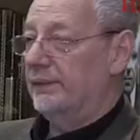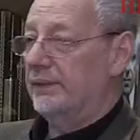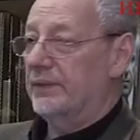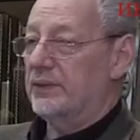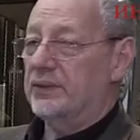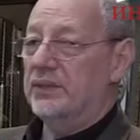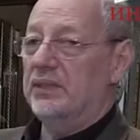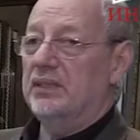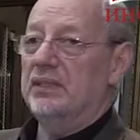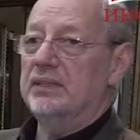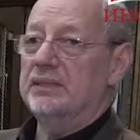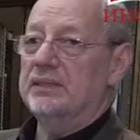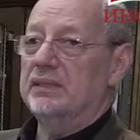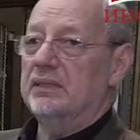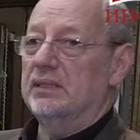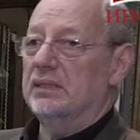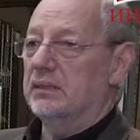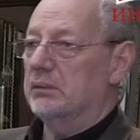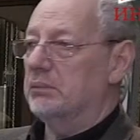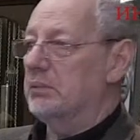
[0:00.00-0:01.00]
даже и не
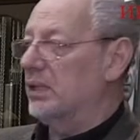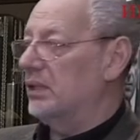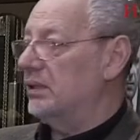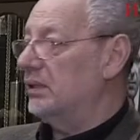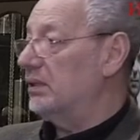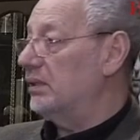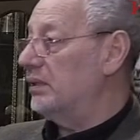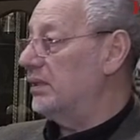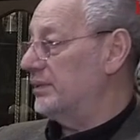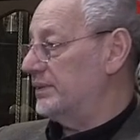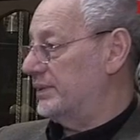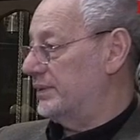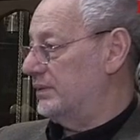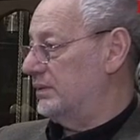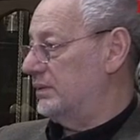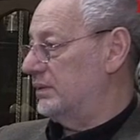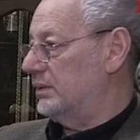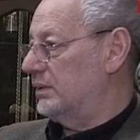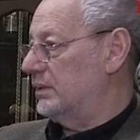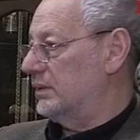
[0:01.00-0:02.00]
знал, да меня и не
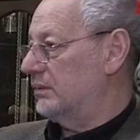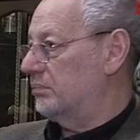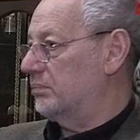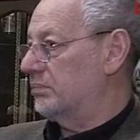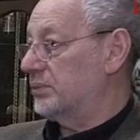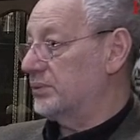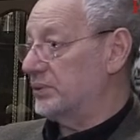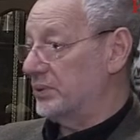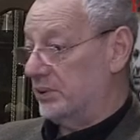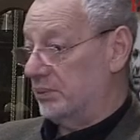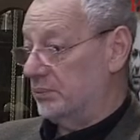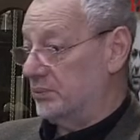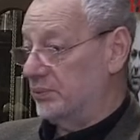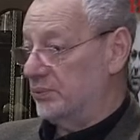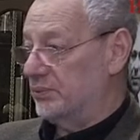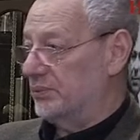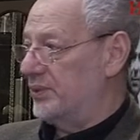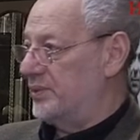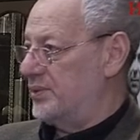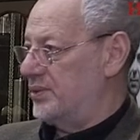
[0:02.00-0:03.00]
интересовал. Просто я был
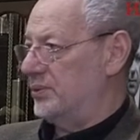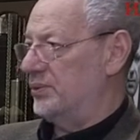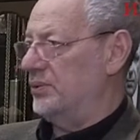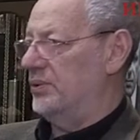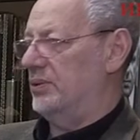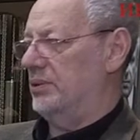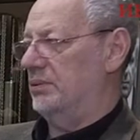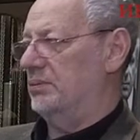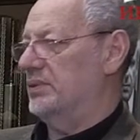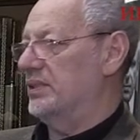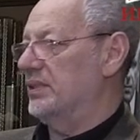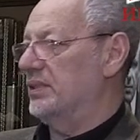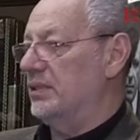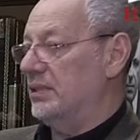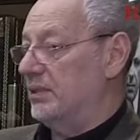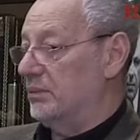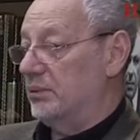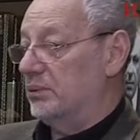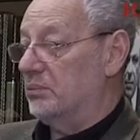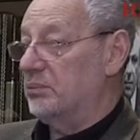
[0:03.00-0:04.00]
увлечен этим
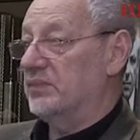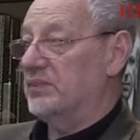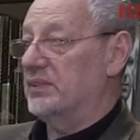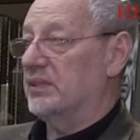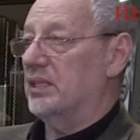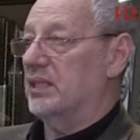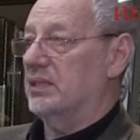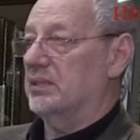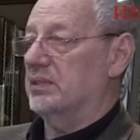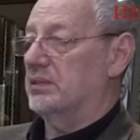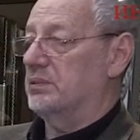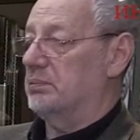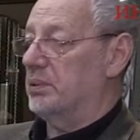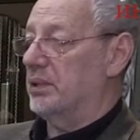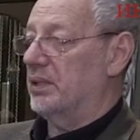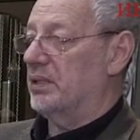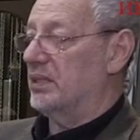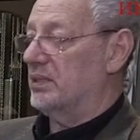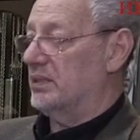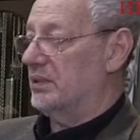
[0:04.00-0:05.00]
занятием, оно мне всегда казалось
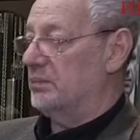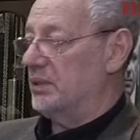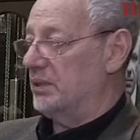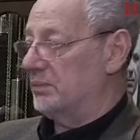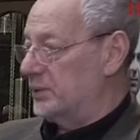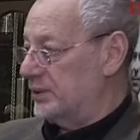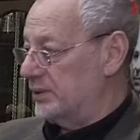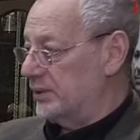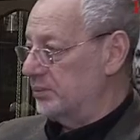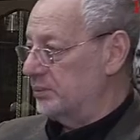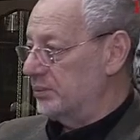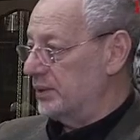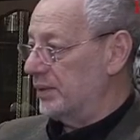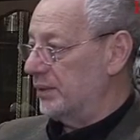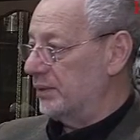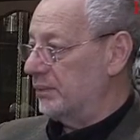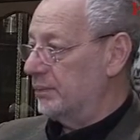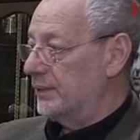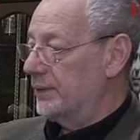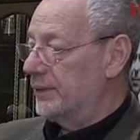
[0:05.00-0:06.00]
прекрасным ремеслом
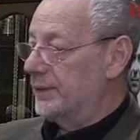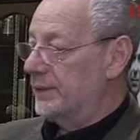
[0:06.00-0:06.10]
таким.